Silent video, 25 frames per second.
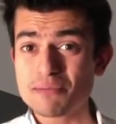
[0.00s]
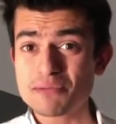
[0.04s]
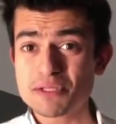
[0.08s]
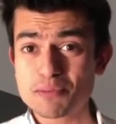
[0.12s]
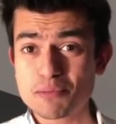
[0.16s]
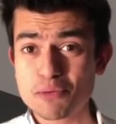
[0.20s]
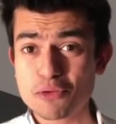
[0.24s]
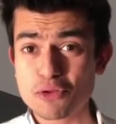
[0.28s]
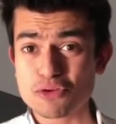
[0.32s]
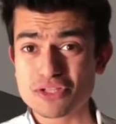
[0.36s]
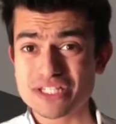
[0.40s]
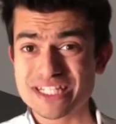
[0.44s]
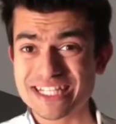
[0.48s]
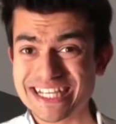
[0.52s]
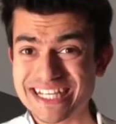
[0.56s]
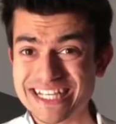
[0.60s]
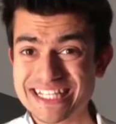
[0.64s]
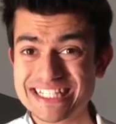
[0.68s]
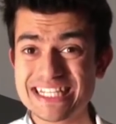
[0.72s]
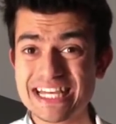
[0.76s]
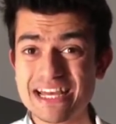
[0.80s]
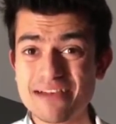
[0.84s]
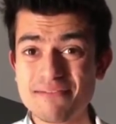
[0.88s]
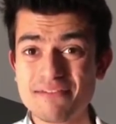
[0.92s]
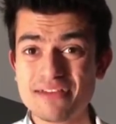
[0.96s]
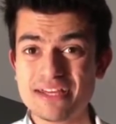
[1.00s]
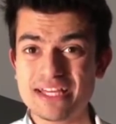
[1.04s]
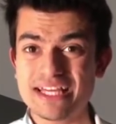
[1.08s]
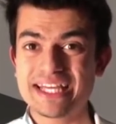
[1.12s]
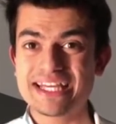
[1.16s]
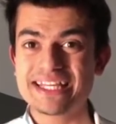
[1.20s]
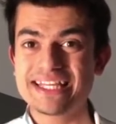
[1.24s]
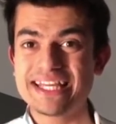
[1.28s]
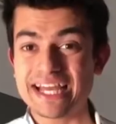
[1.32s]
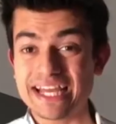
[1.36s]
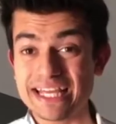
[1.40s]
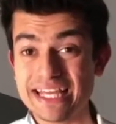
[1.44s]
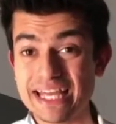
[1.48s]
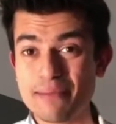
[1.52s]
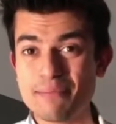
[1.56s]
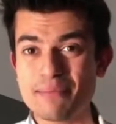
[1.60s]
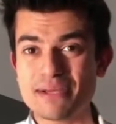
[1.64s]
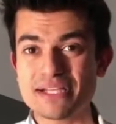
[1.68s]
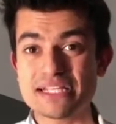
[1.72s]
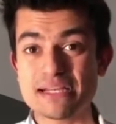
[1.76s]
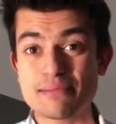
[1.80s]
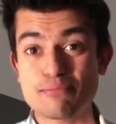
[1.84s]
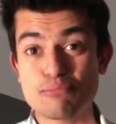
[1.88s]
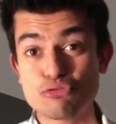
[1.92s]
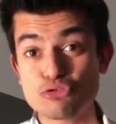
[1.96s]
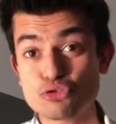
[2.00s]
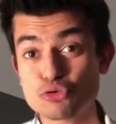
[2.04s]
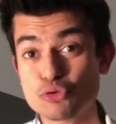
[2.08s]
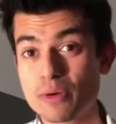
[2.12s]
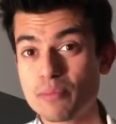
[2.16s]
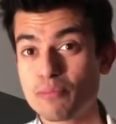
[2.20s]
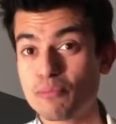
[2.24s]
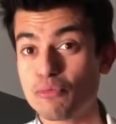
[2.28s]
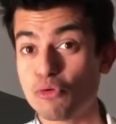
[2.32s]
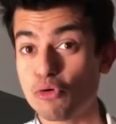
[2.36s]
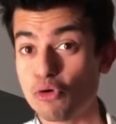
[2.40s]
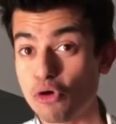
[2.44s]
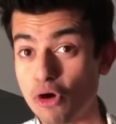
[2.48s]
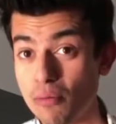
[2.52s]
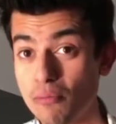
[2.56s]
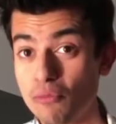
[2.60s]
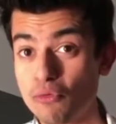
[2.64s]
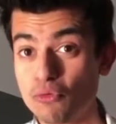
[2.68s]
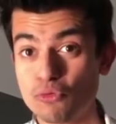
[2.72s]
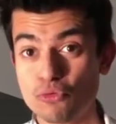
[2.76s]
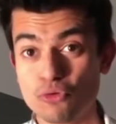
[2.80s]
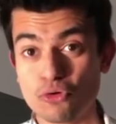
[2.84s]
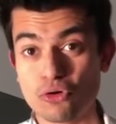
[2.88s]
un petit peu dans ses réserves et que derrière, bah, ça peut jouer pour Rome,